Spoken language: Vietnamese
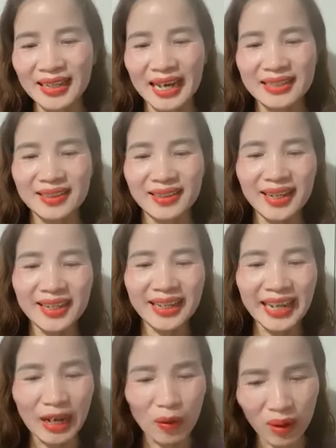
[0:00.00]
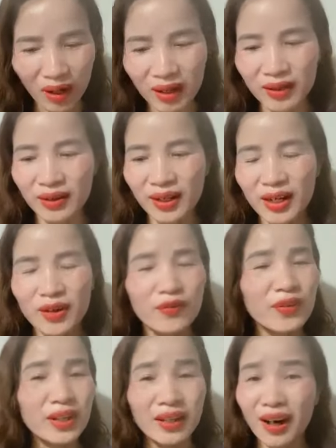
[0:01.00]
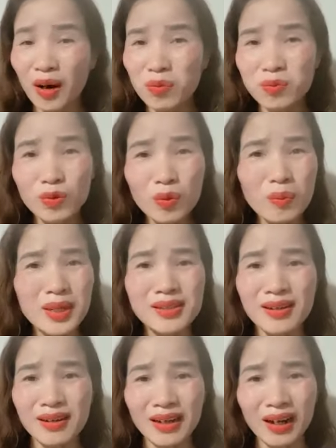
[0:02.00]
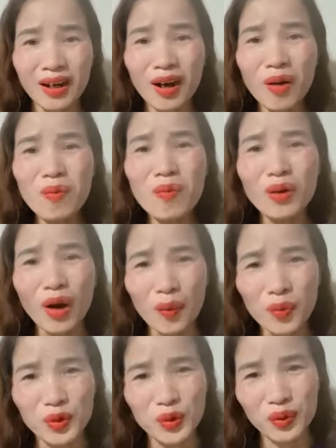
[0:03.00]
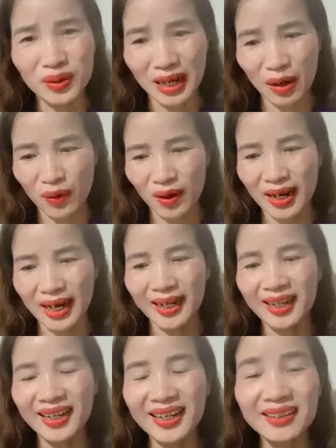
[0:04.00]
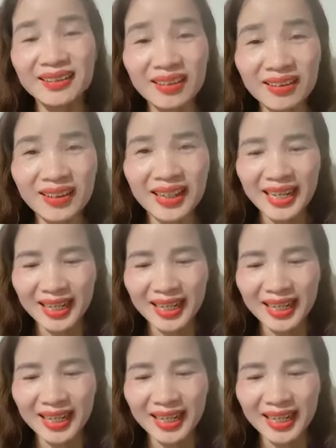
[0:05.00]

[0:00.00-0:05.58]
Càng trở nên nghèo hơn, vì ông lúc bấy giờ là không có một chút nào gọi là kiến thức,